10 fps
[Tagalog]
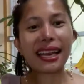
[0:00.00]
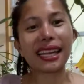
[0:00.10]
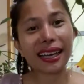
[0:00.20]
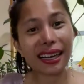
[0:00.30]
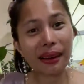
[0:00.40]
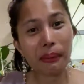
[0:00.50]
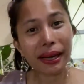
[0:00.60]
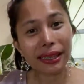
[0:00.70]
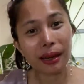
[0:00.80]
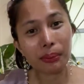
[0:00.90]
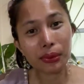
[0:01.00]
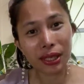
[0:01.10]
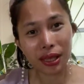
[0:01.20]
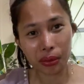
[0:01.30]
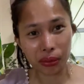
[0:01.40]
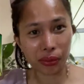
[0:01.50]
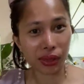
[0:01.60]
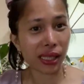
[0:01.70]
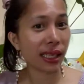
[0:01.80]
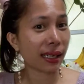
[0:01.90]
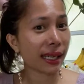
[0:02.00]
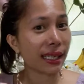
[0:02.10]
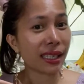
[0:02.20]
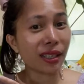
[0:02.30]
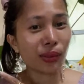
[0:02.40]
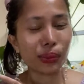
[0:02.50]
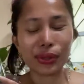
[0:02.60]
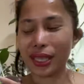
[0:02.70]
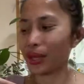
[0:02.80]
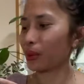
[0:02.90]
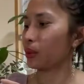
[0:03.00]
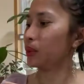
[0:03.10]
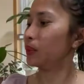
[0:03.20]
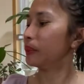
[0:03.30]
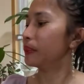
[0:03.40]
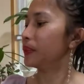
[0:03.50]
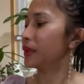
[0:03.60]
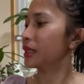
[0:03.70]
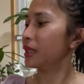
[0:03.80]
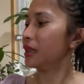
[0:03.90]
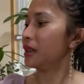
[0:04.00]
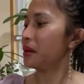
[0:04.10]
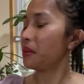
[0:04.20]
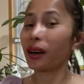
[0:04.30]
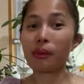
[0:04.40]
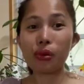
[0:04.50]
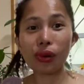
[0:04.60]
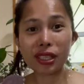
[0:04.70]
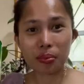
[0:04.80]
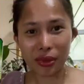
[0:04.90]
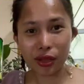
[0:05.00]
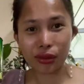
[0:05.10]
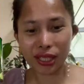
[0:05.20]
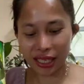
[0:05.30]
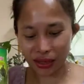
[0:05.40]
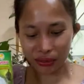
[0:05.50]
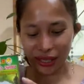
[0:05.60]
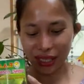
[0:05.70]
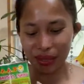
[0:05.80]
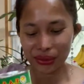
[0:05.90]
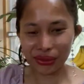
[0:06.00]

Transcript: Nakakabata po ito. Kaya kainin niyo po ito. Baka bukas pitos na ako nito.